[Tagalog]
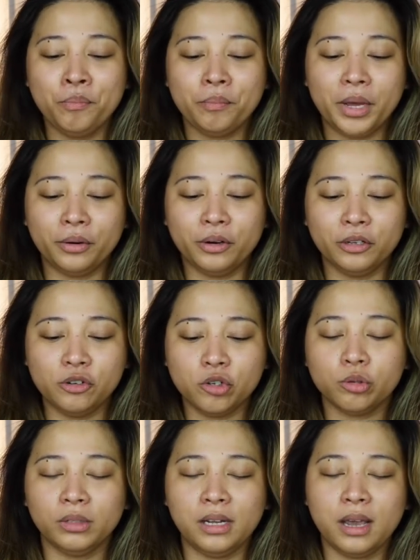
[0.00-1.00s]
Pero
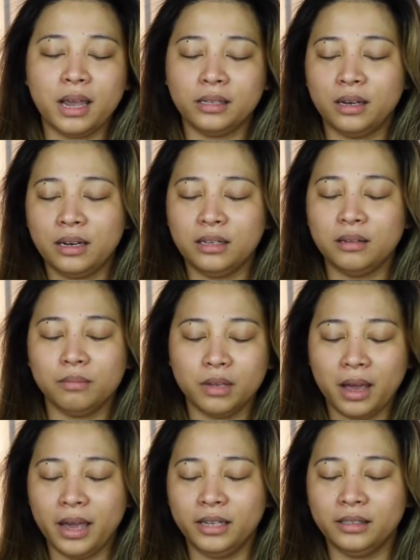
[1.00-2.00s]
usually, hydrating,
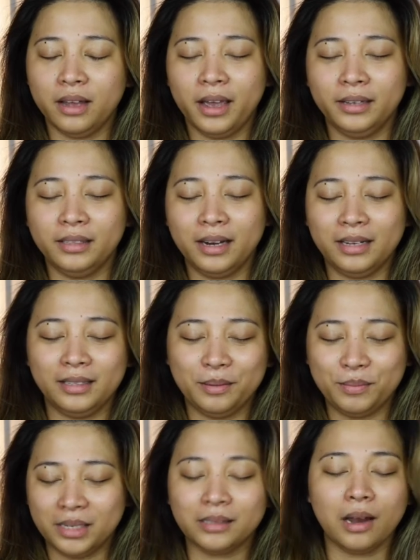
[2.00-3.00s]
hyd
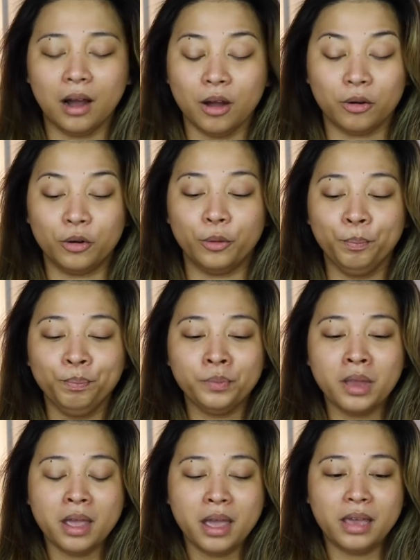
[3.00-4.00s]
hydrating mist lang ako.
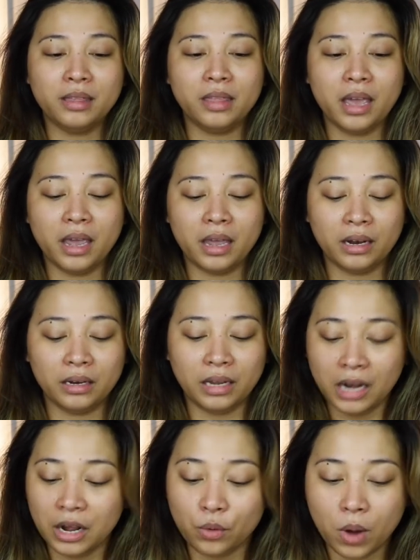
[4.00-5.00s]
And then,
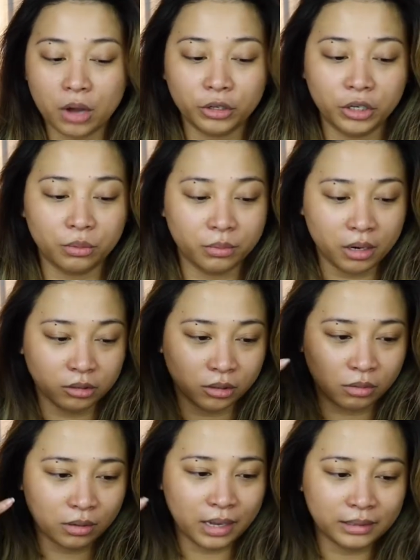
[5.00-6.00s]
ginagawa ko na yung brows
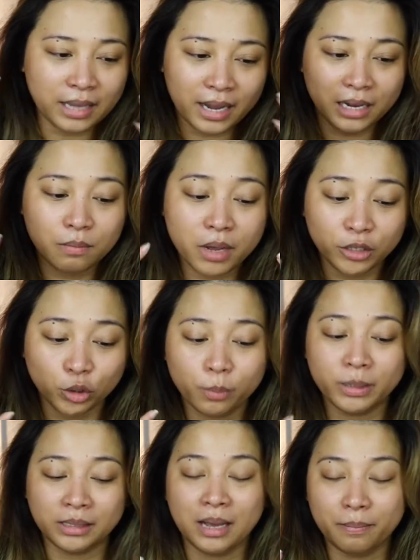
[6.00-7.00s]
ko. At dahil medyo
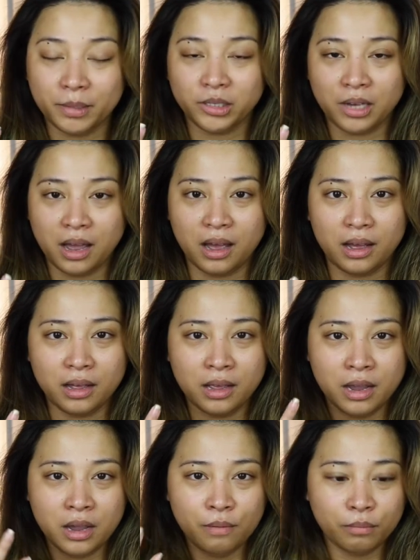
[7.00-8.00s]
basa pa siya,
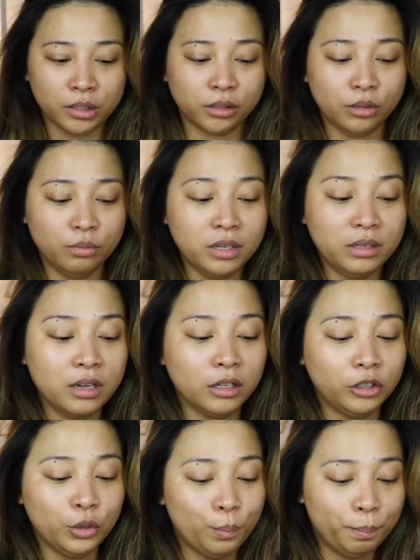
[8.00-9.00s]
mas
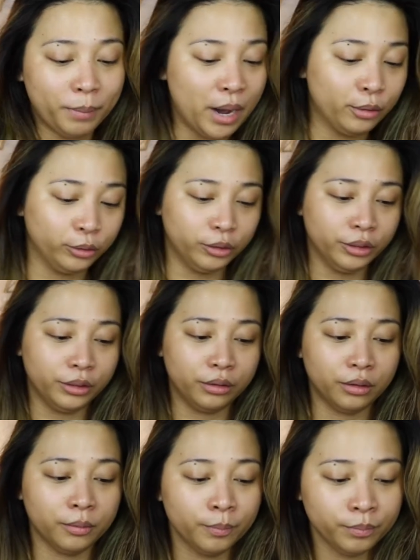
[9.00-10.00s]
dumidikit yung powder.
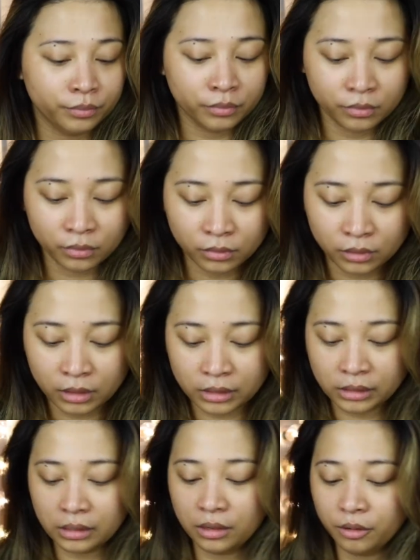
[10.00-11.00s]

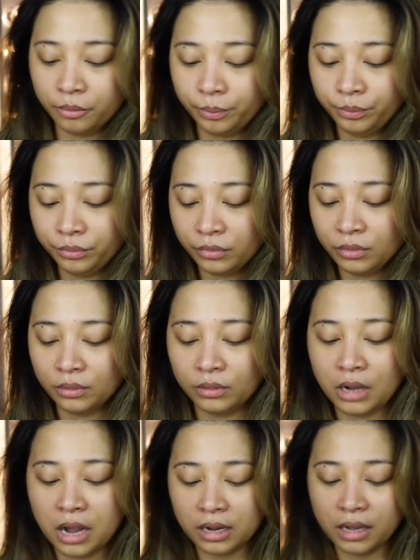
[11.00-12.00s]
Asa na yun?
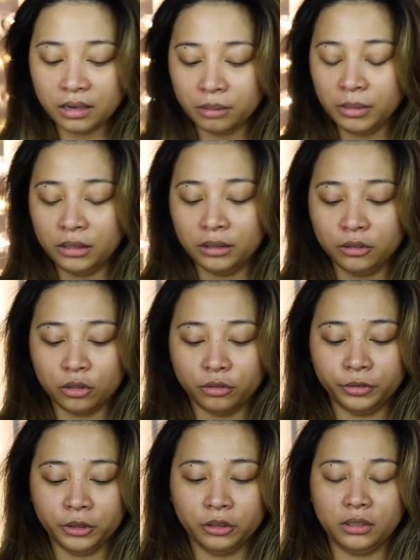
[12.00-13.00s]
Ang gagamitin ko
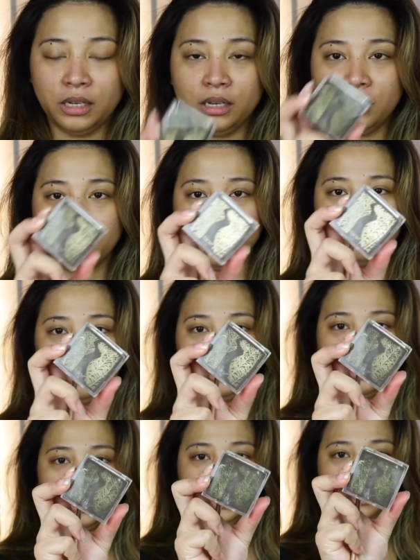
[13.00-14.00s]
for today is yung
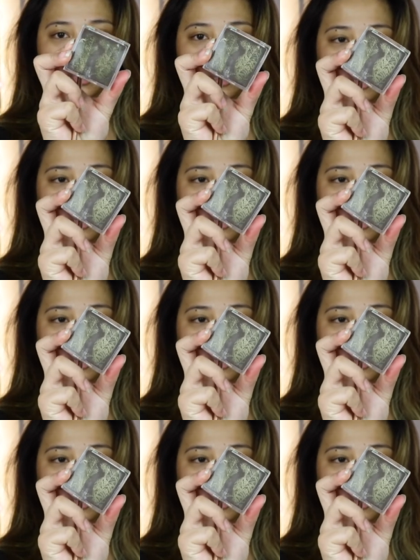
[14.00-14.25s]
Tarte.